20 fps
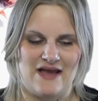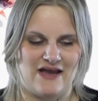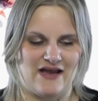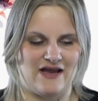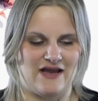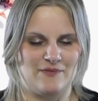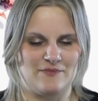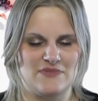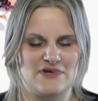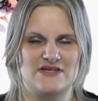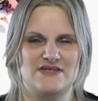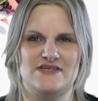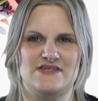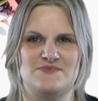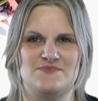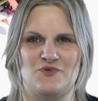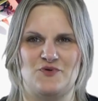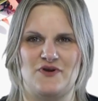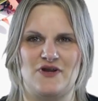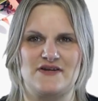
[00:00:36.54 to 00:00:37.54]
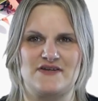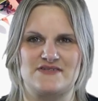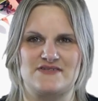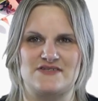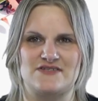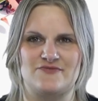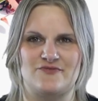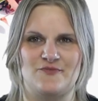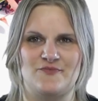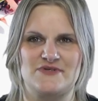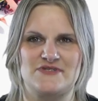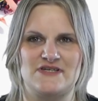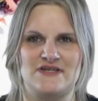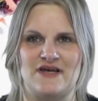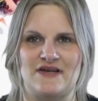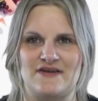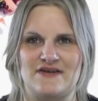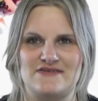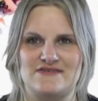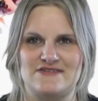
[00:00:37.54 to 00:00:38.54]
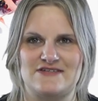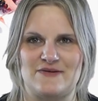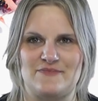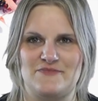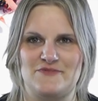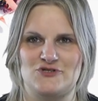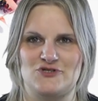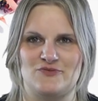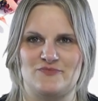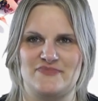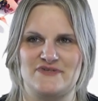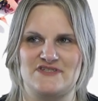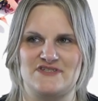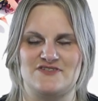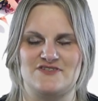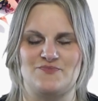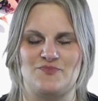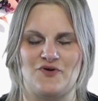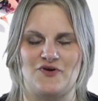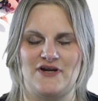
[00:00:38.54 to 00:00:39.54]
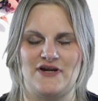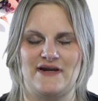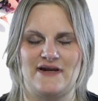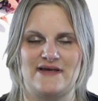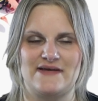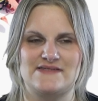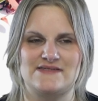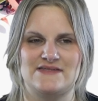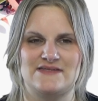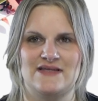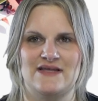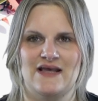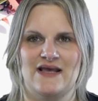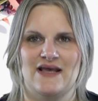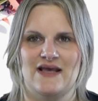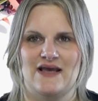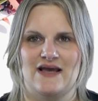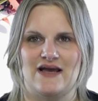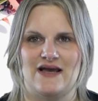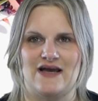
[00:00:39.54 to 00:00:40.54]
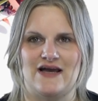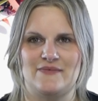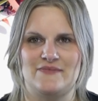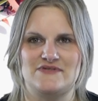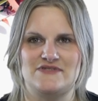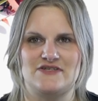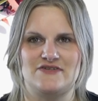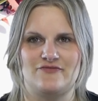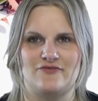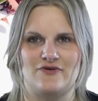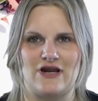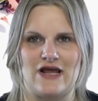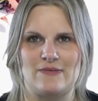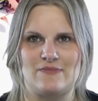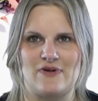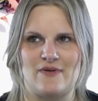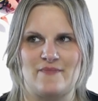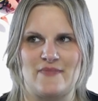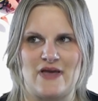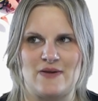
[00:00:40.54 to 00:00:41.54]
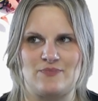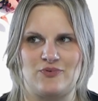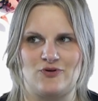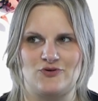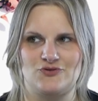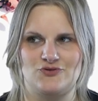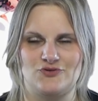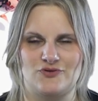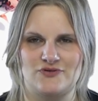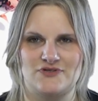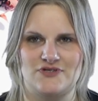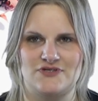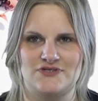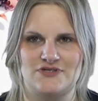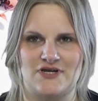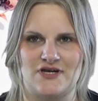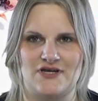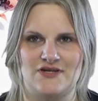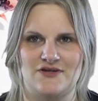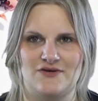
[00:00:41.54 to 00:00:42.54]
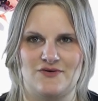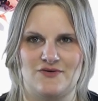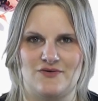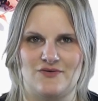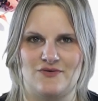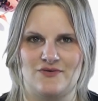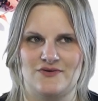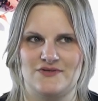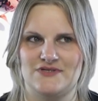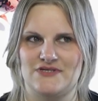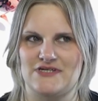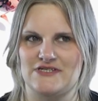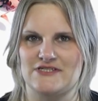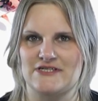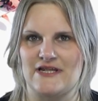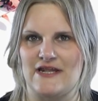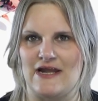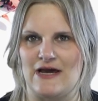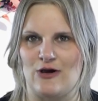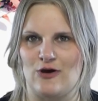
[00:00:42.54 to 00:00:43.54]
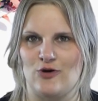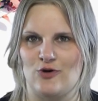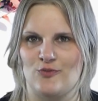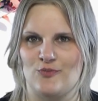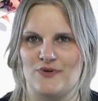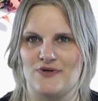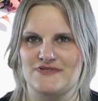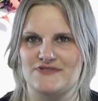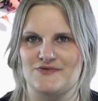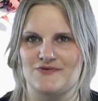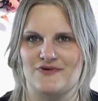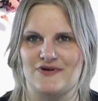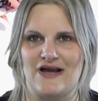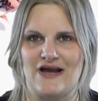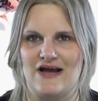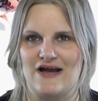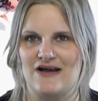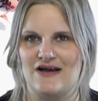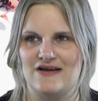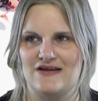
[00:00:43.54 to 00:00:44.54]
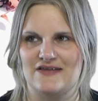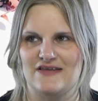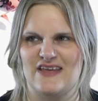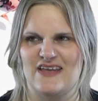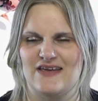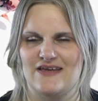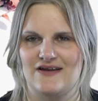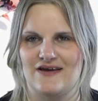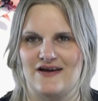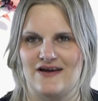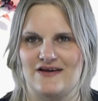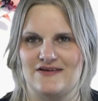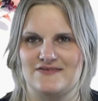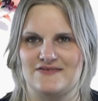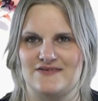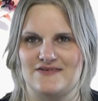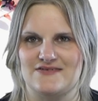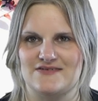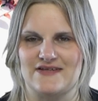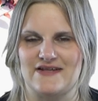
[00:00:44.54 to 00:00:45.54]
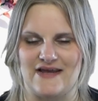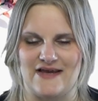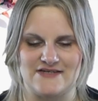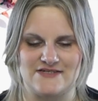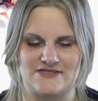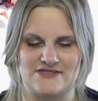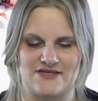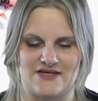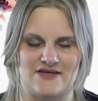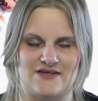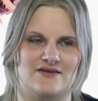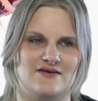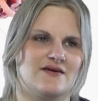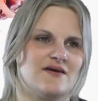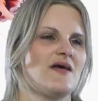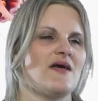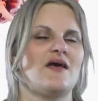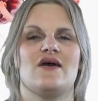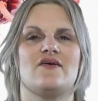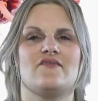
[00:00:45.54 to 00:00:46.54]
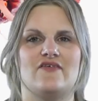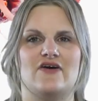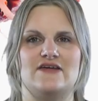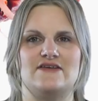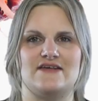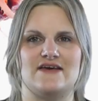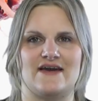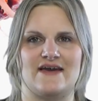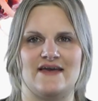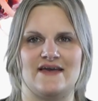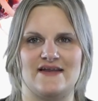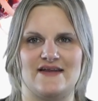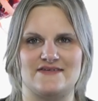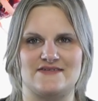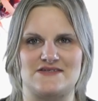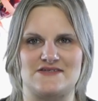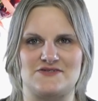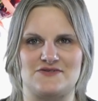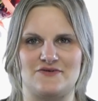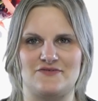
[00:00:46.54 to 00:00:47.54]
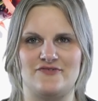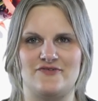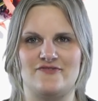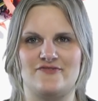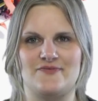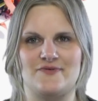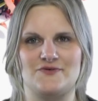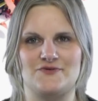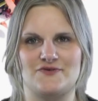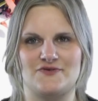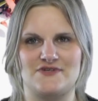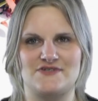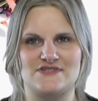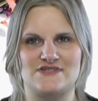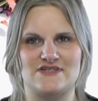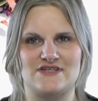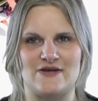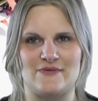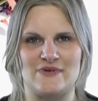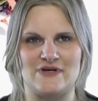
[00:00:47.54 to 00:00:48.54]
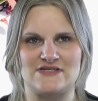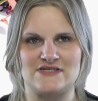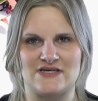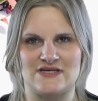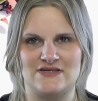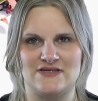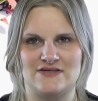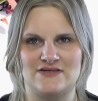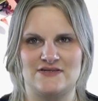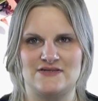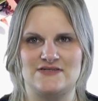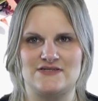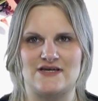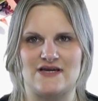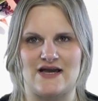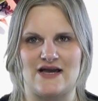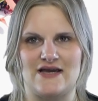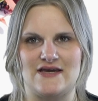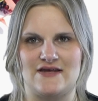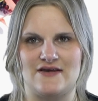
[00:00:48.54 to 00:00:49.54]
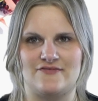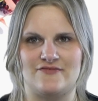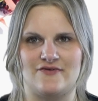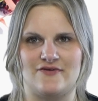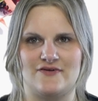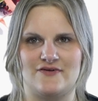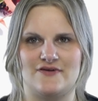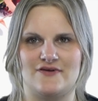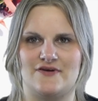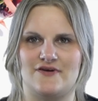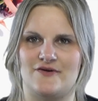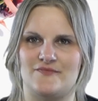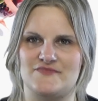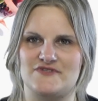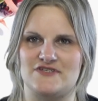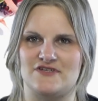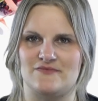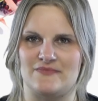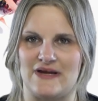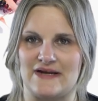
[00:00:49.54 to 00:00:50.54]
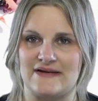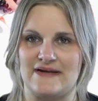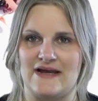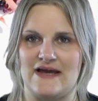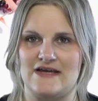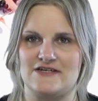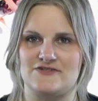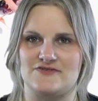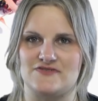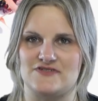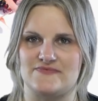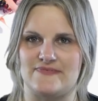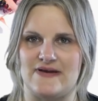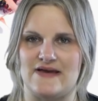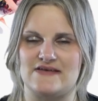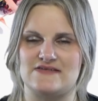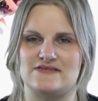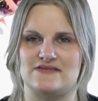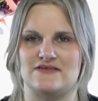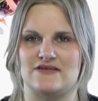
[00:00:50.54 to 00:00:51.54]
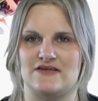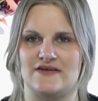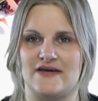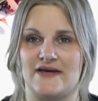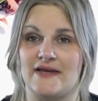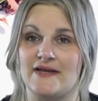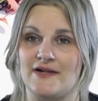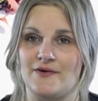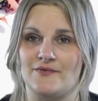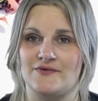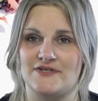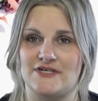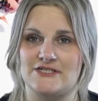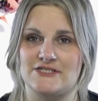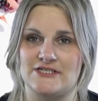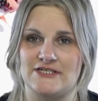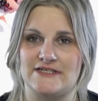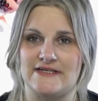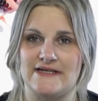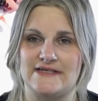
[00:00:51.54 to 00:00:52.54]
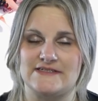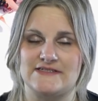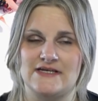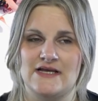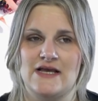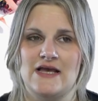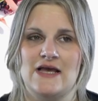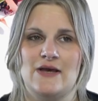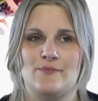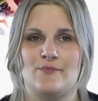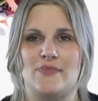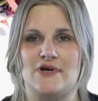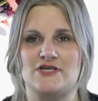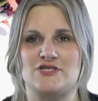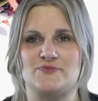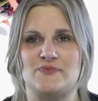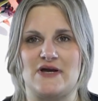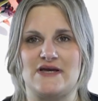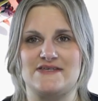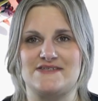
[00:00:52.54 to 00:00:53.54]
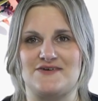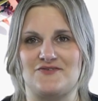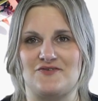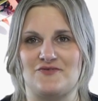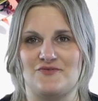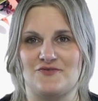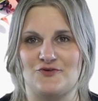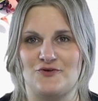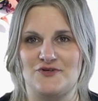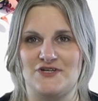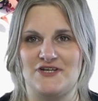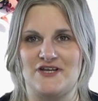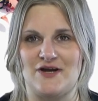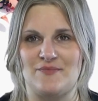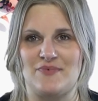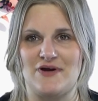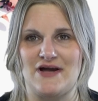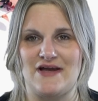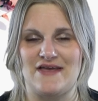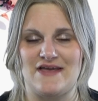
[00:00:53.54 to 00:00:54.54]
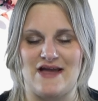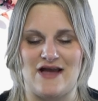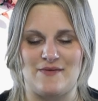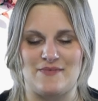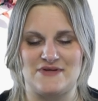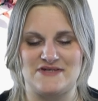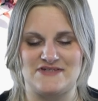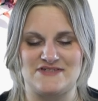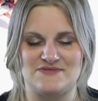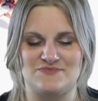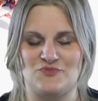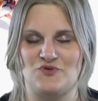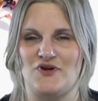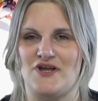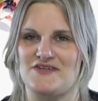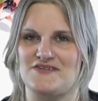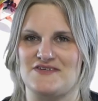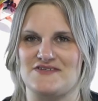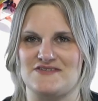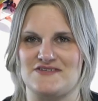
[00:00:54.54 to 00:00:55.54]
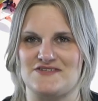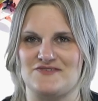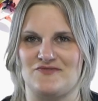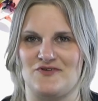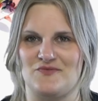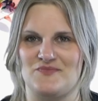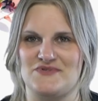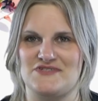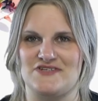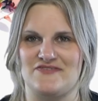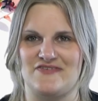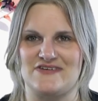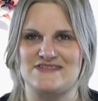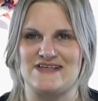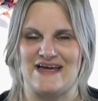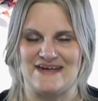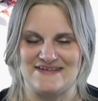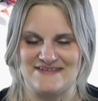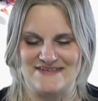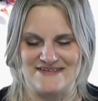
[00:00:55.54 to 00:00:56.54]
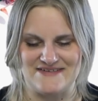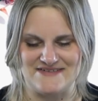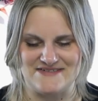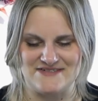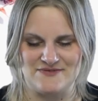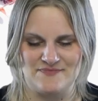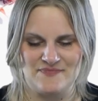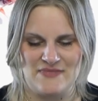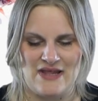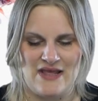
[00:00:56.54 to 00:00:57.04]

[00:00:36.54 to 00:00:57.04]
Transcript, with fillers: Ähm, diesen Monat ist es wohl ein bisschen anders. Ich habe mich schon ein bisschen spoilern lassen. Ähm, es sind wohl einmal mehr Produkte drin und ich glaube sogar, jeder hat das gleiche drin. Weil in der Regel ist es so, fünf Produkte sind hier immer drin. Drei davon ähm, sind immer gleich und zwei sind in der Regel unterschiedlich. Manchmal ist auch noch ein Goodie dabei, aber diesen Monat ist es wohl ein bisschen was anderes.